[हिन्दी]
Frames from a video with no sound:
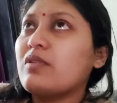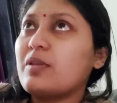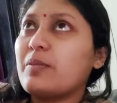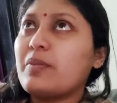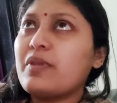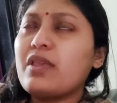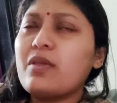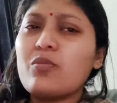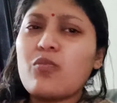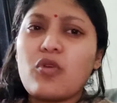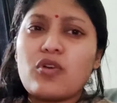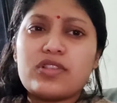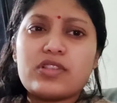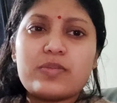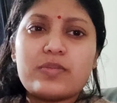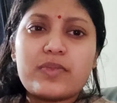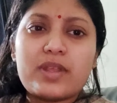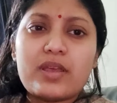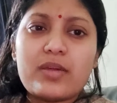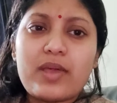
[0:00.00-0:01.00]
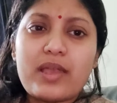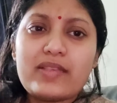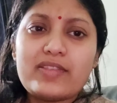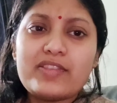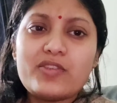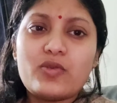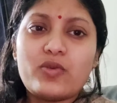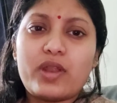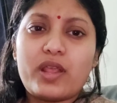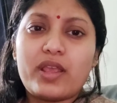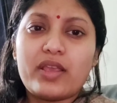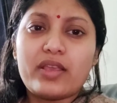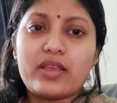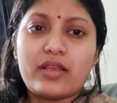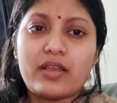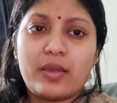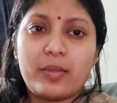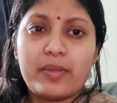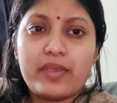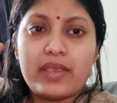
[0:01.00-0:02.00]
जबकि मौसम ना ऐसी हो रहा है
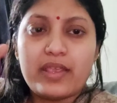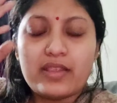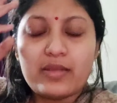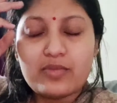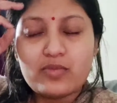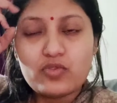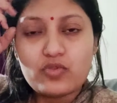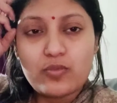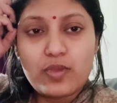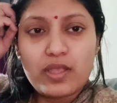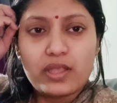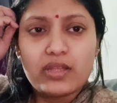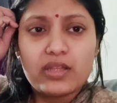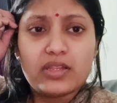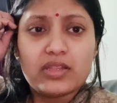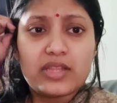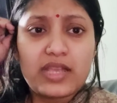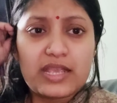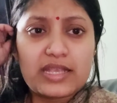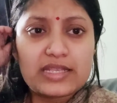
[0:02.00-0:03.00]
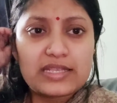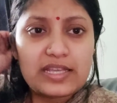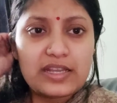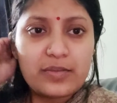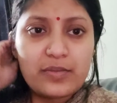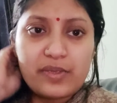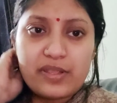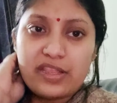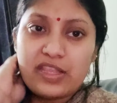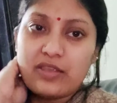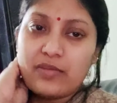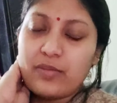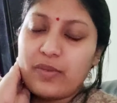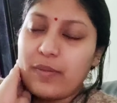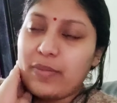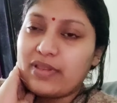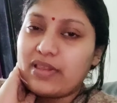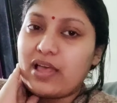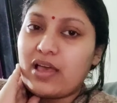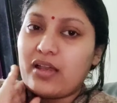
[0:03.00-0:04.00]
कि कभी एकदम सुबह इतनी तेज़ गर्मी थी
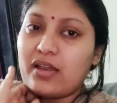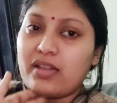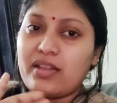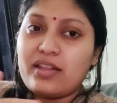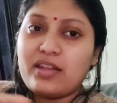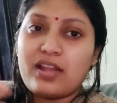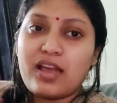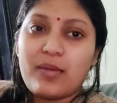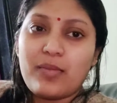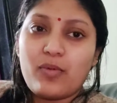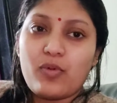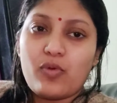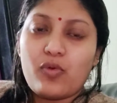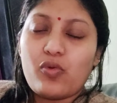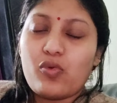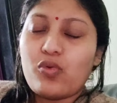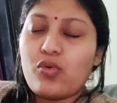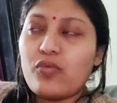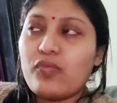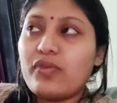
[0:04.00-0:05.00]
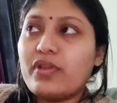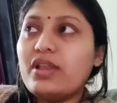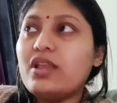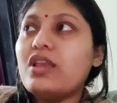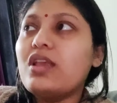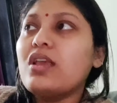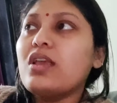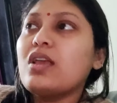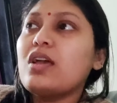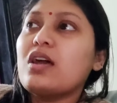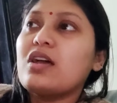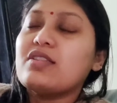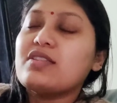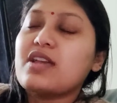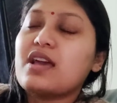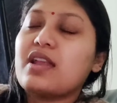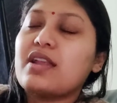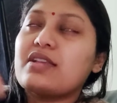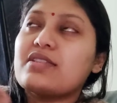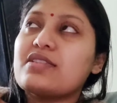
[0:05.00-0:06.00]
मैं बता रही थी ना आप लोगों को फिर
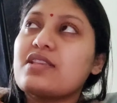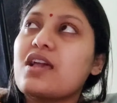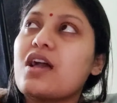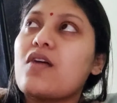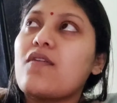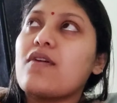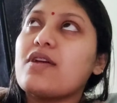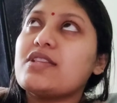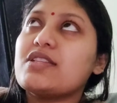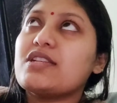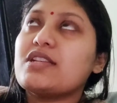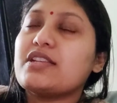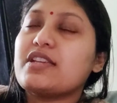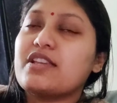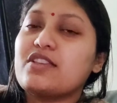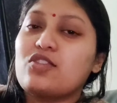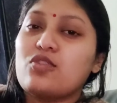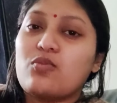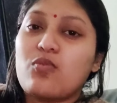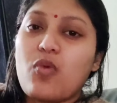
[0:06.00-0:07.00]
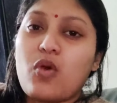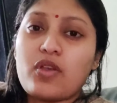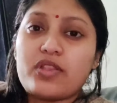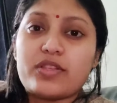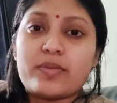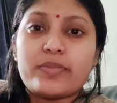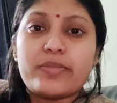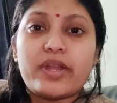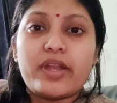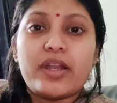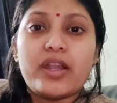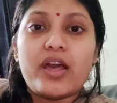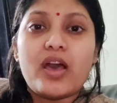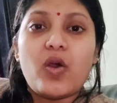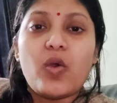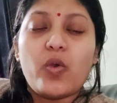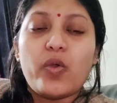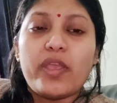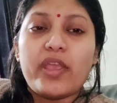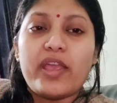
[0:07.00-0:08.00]
अचानक से हवा चल गई तो मौसम ठंडा
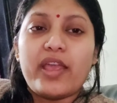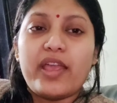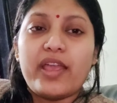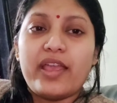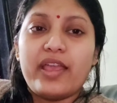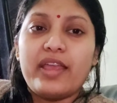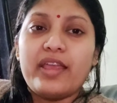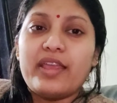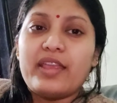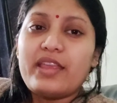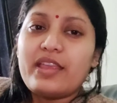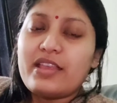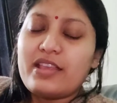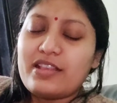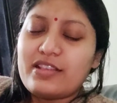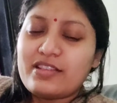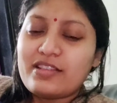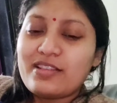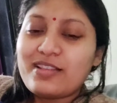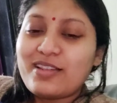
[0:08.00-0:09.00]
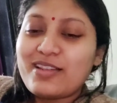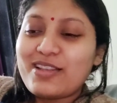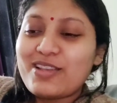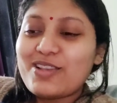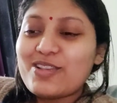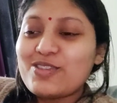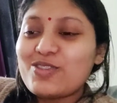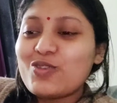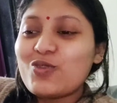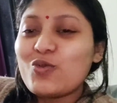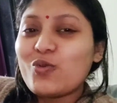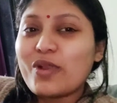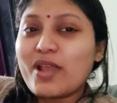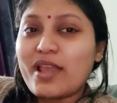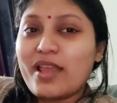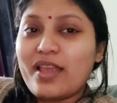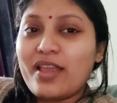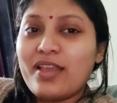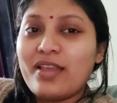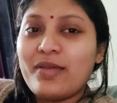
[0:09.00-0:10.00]
हो गया है इसी तरीके से हो रहा
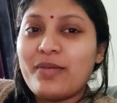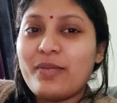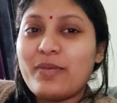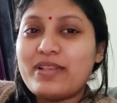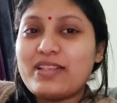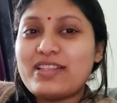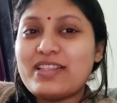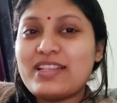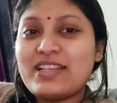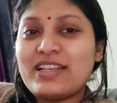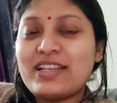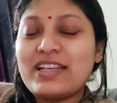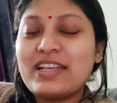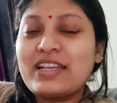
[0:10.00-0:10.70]
है बस